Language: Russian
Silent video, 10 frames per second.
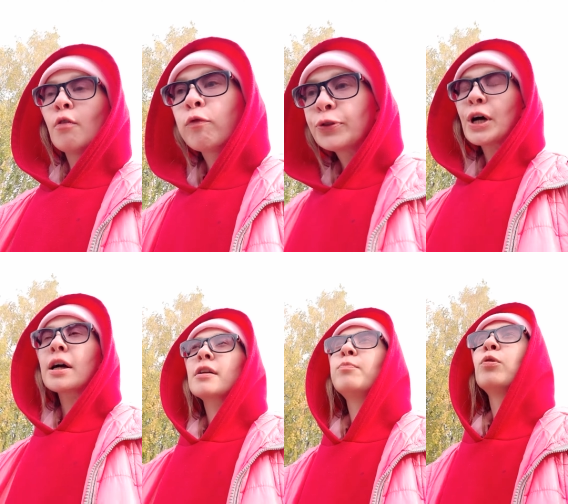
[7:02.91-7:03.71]
Вот
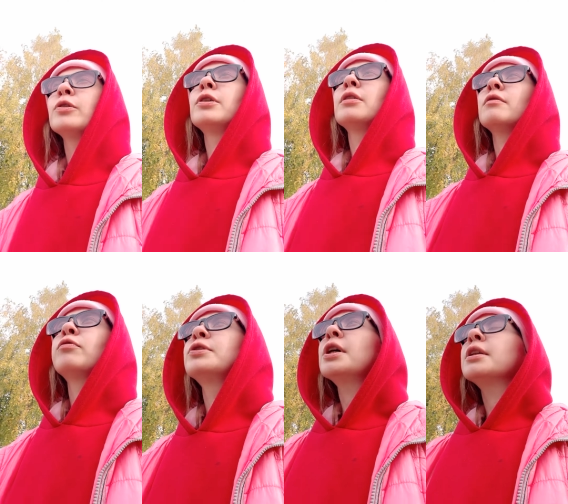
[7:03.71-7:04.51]
так работает.
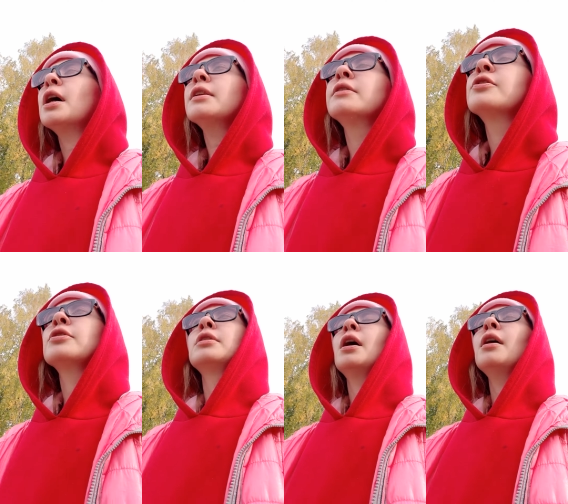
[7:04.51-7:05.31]
Вот тогда ты
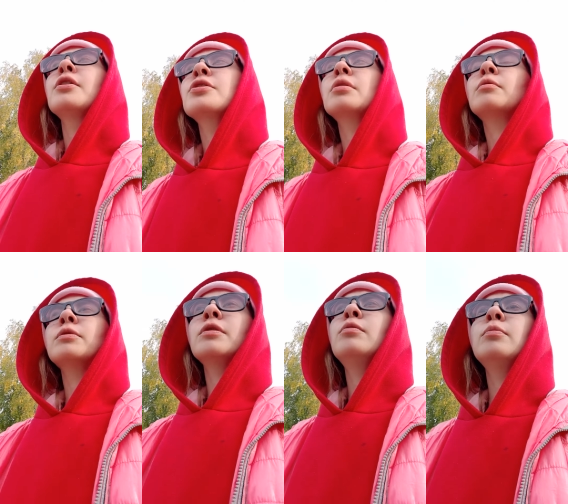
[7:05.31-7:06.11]
начинаешь такой
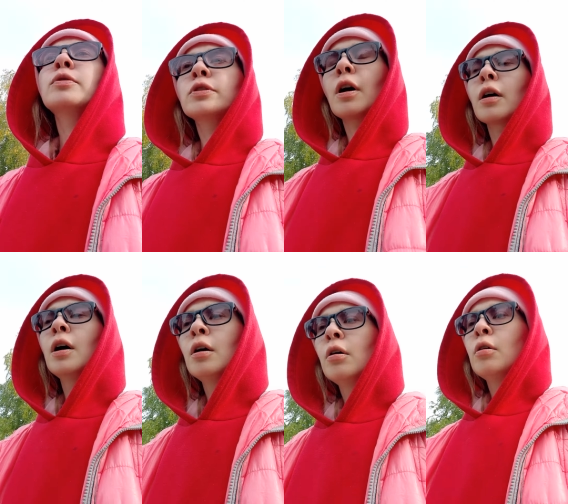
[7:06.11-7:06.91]
задуматься, так,
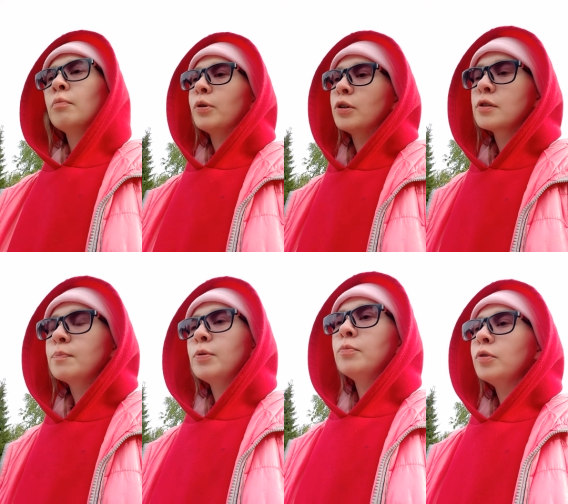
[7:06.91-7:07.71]
в
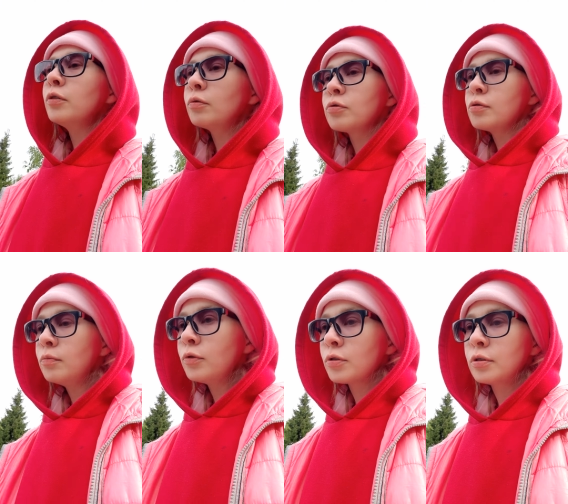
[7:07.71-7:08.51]
принципе, мне тоже
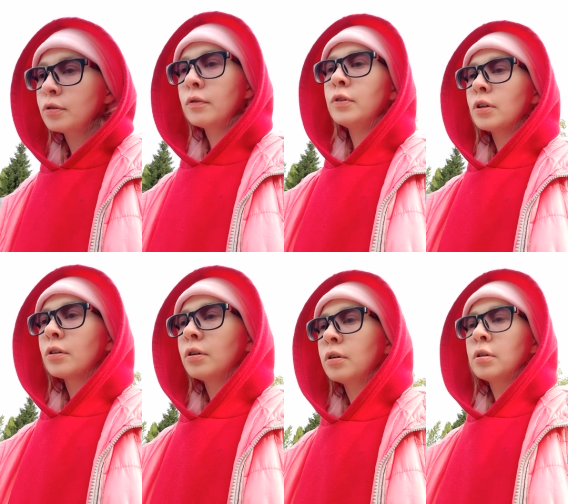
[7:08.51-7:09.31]
можно,
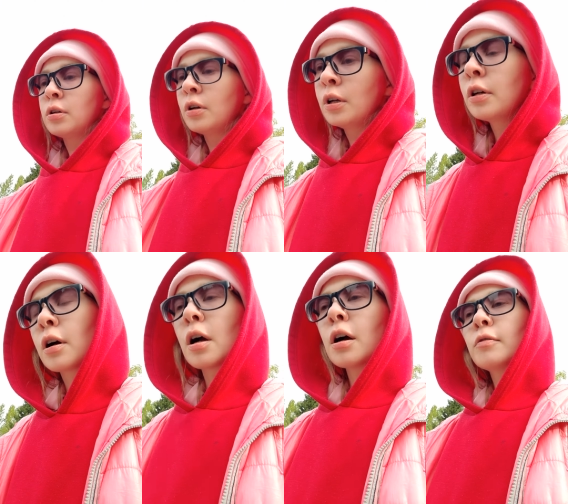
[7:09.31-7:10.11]
наверное. Так,
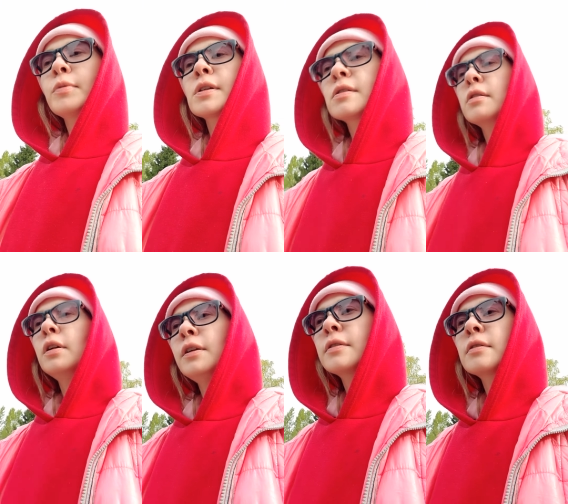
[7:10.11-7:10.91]
а как у меня с
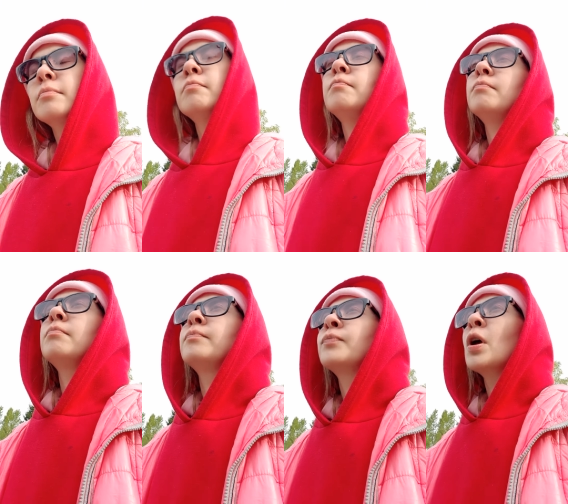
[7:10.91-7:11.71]
английским?
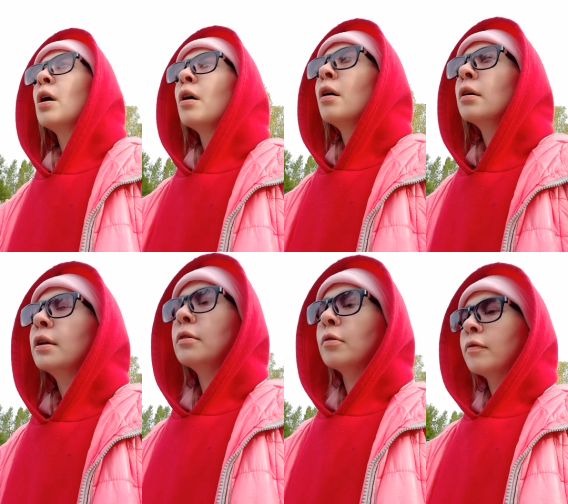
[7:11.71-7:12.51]
Хм,
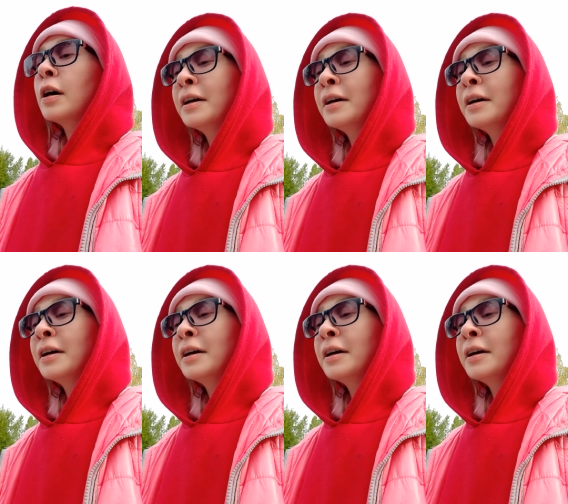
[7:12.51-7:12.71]
хреново.